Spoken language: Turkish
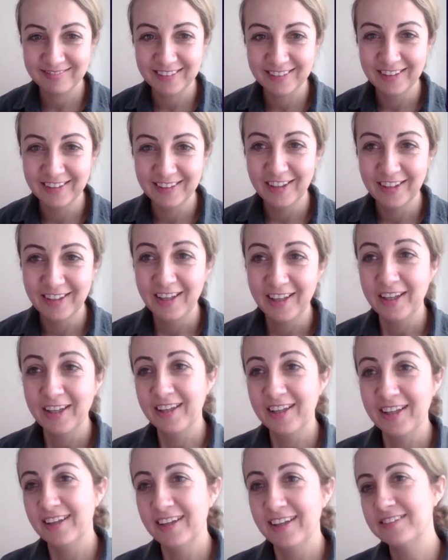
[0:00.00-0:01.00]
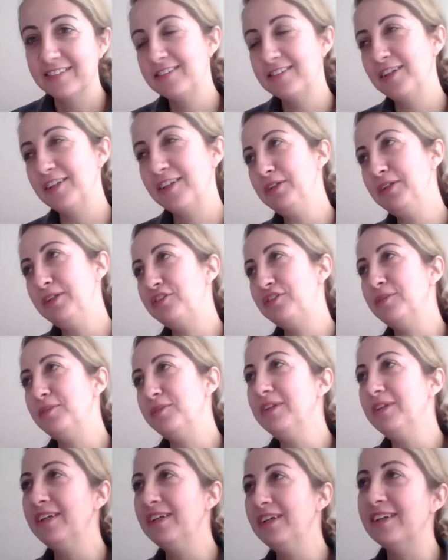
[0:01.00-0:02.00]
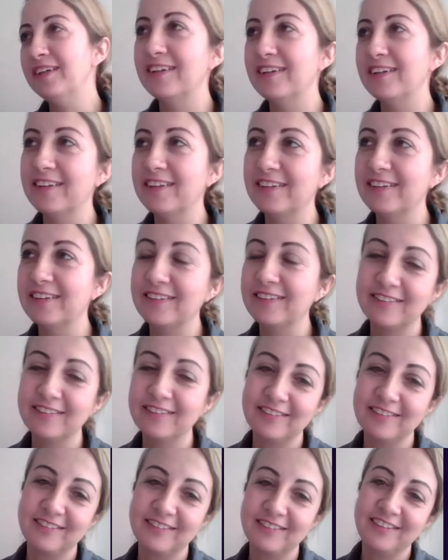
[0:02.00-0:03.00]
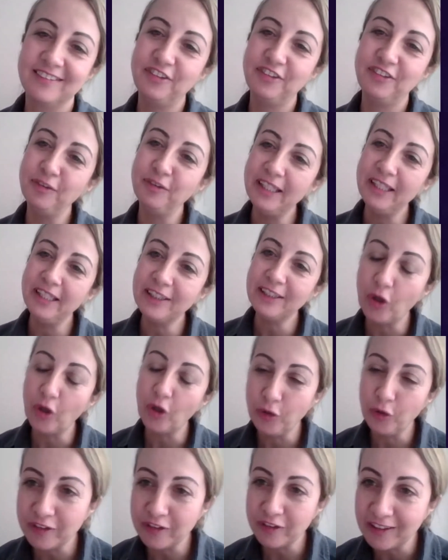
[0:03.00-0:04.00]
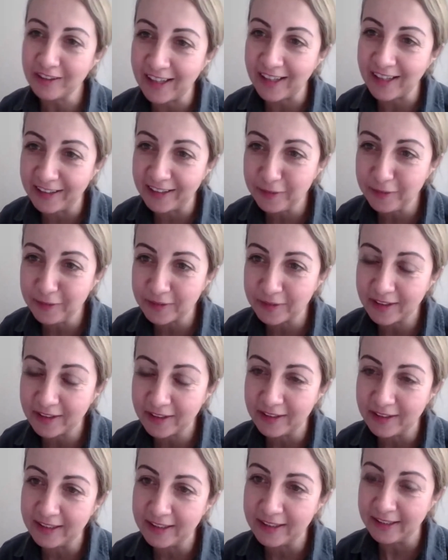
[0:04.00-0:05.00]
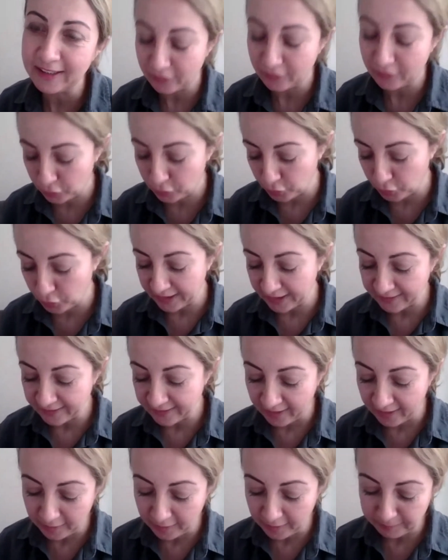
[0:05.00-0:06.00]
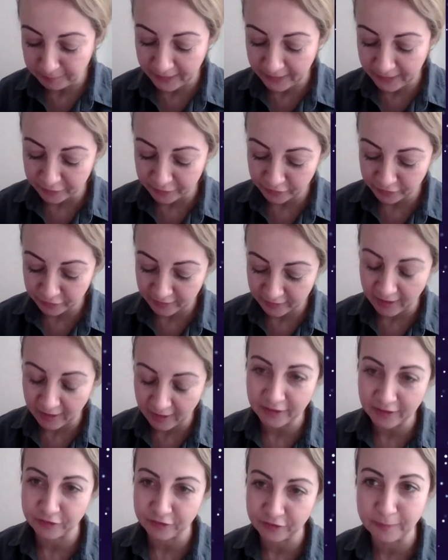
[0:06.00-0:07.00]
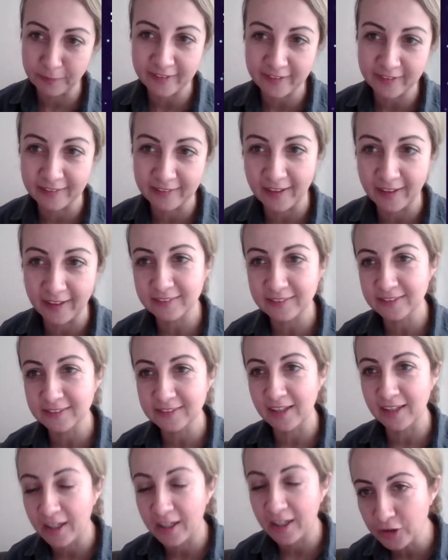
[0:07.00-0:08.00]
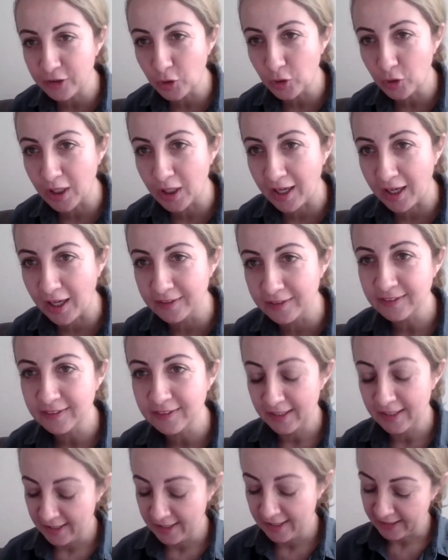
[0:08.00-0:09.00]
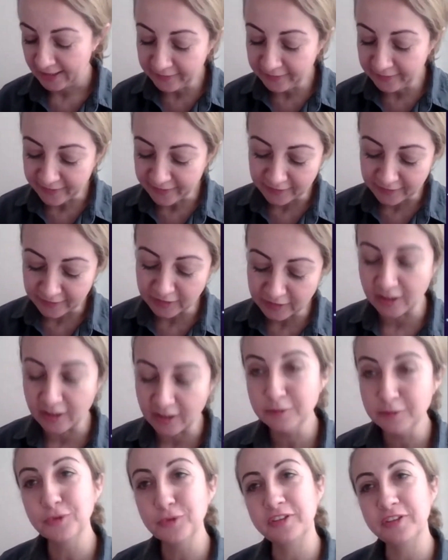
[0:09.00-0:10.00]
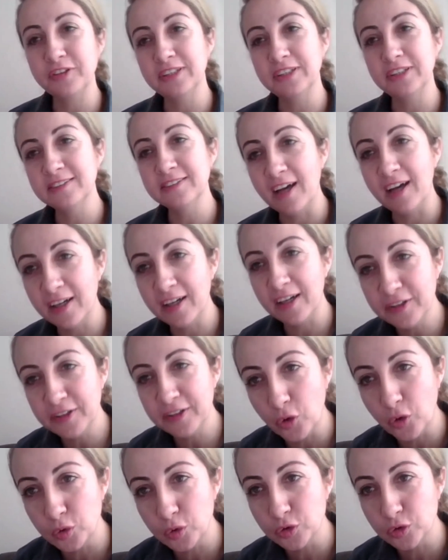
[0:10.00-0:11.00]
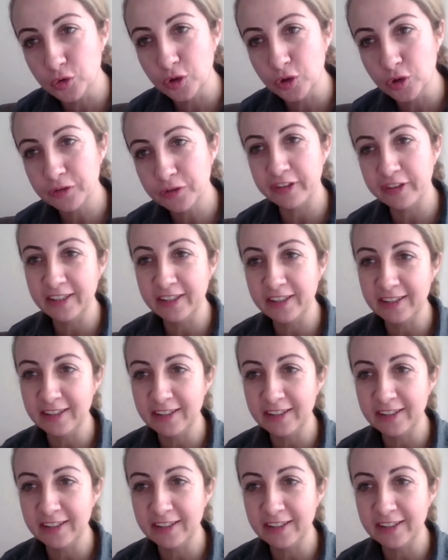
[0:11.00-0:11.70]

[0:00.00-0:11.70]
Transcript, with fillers: mi? Şaşırdınız mı? Tabii. Sizi çok neler şaşırttı orada? Şimdi ilk önce kendi e, Türkiye'den daha birazcık daha yaşam standartları daha iyi olan insanların alım güçlerinin daha iyi olduğu,